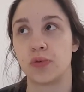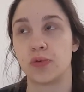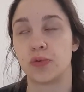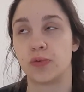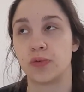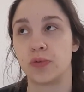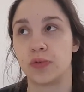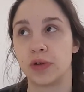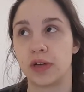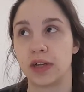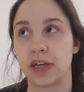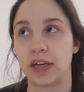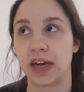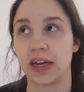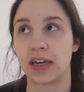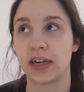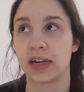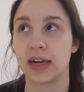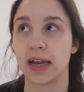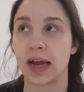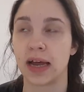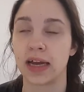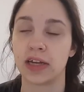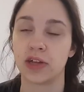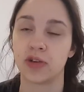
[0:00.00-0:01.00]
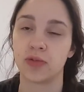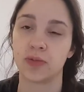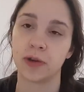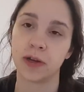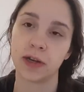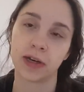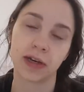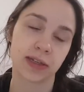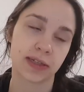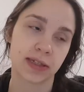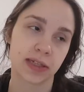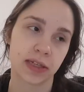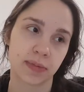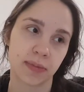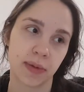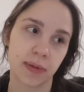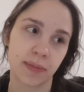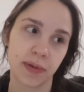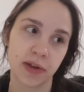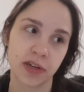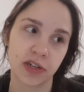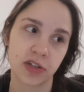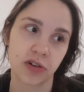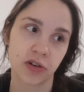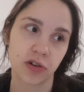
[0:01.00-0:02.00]
Und ich hatte gerade nicht überlegt, dass ich meinen
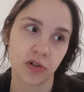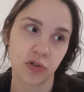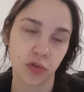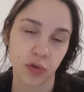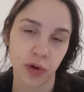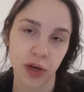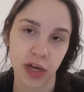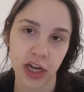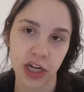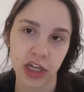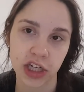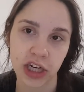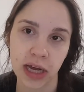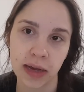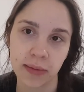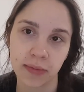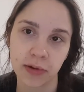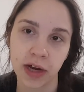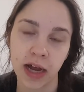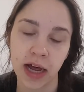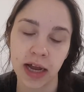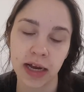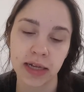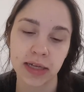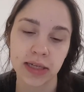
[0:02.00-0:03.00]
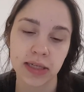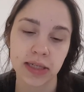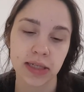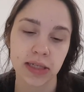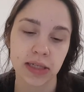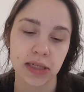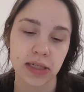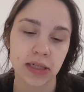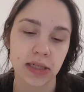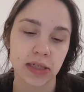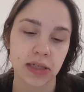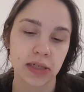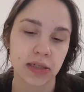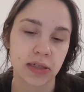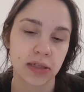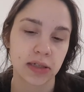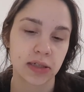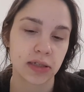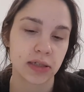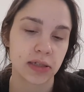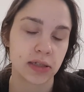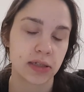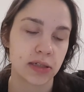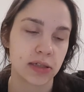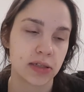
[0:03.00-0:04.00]
Bachelor in Korea schreibe und alles.
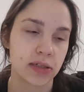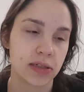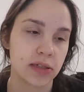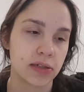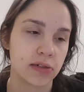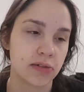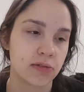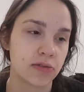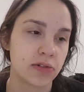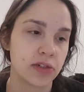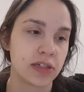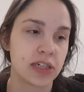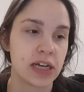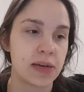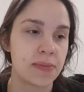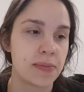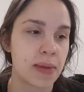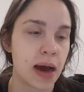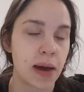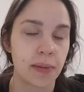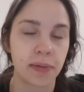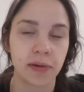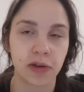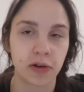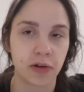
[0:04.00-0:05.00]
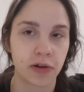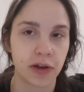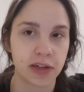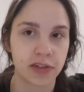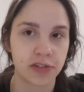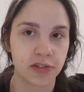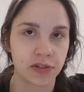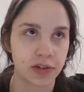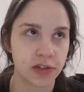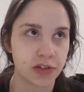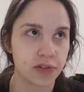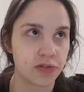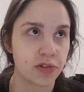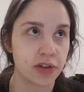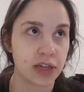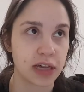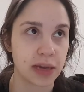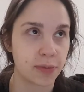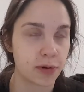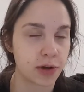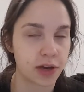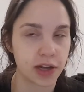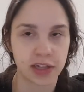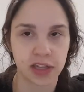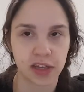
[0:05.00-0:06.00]
Und Thema habe ich auch jetzt noch nicht und ich
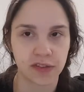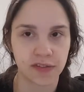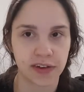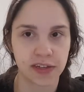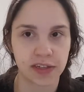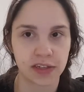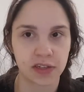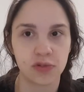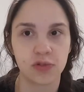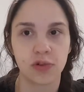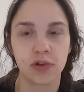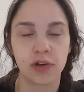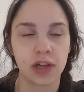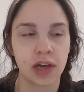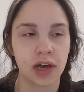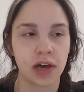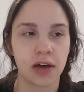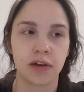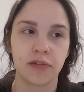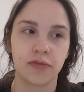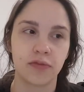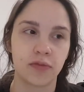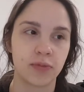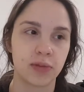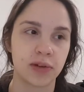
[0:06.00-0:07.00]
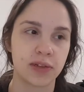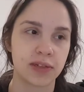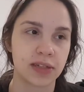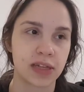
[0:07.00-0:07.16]
habe auch jetzt quasi nur ein Jahr, um das